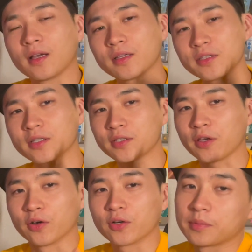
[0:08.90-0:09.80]

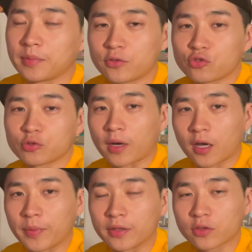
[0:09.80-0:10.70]
안녕하세요 매주
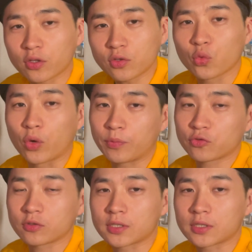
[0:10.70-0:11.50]
마감했던 웹툰